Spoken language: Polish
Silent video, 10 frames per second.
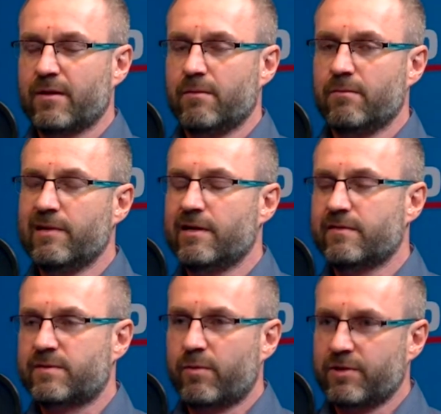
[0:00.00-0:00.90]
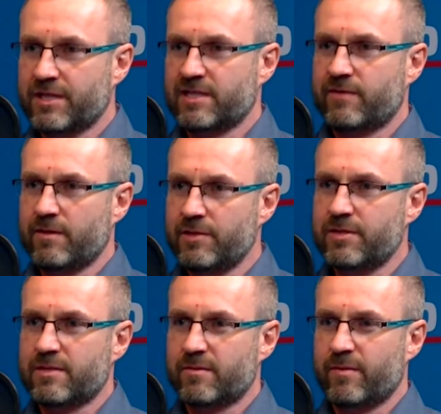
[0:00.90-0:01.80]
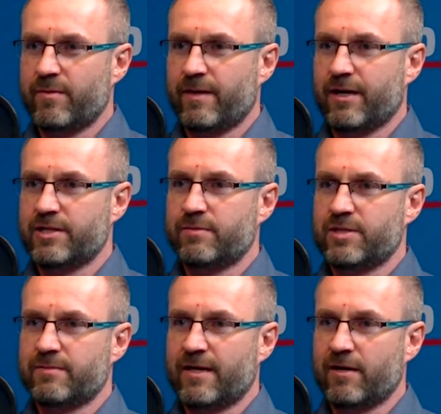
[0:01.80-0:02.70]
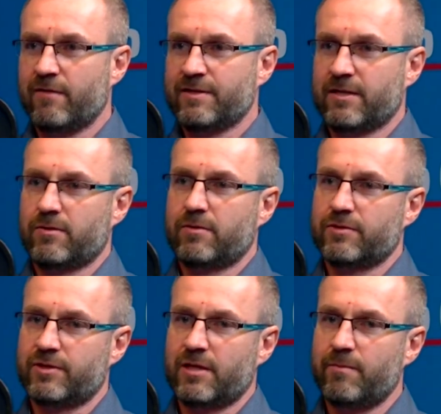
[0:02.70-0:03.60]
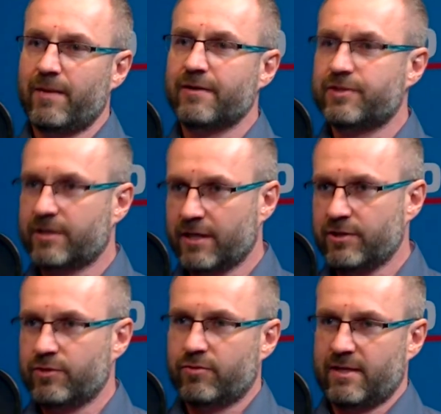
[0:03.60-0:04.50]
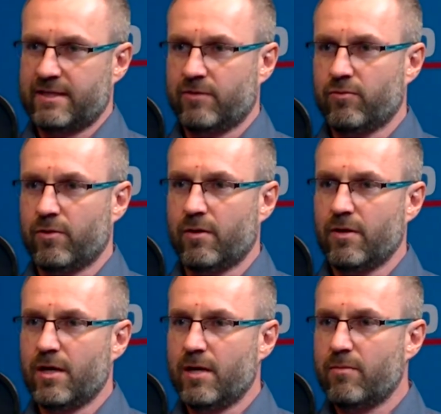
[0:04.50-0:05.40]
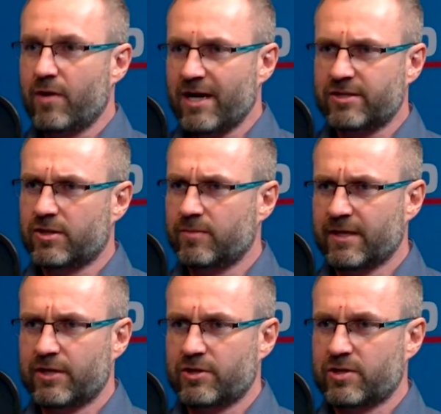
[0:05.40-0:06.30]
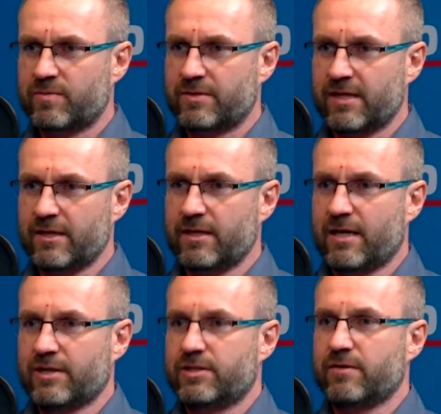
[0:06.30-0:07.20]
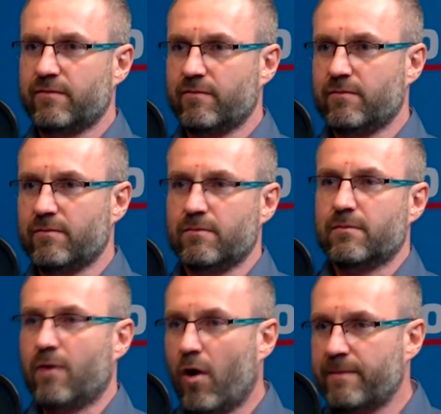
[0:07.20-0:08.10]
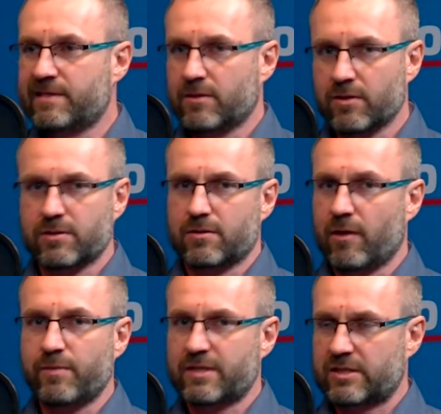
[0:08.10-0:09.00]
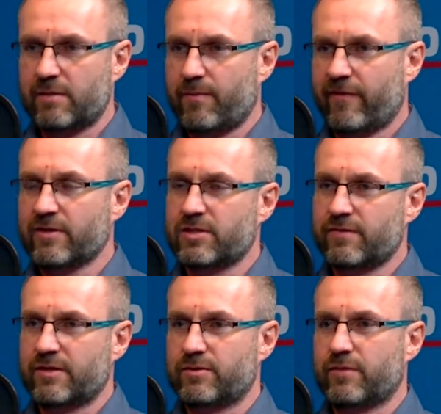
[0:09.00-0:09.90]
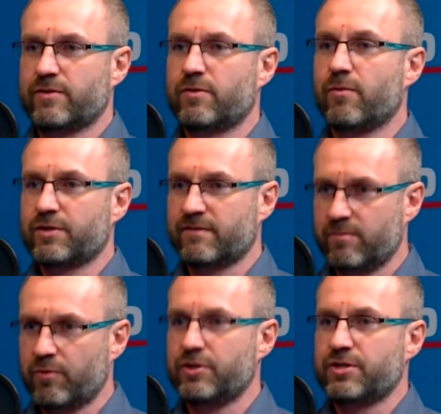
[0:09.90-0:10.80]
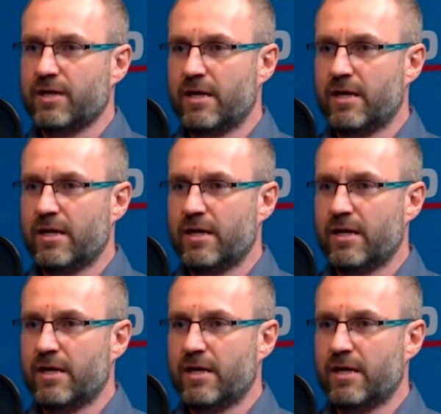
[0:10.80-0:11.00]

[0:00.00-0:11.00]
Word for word: my w społeczeństwie nie będziemy sobie pomagać, nie będziemy reagować na to, że ten pan się kręci tutaj za długo, bo każdy robi jakieś rozpoznanie i każdy obcy, obca osoba pojawiająca się w naszym środowisku może wzbudzić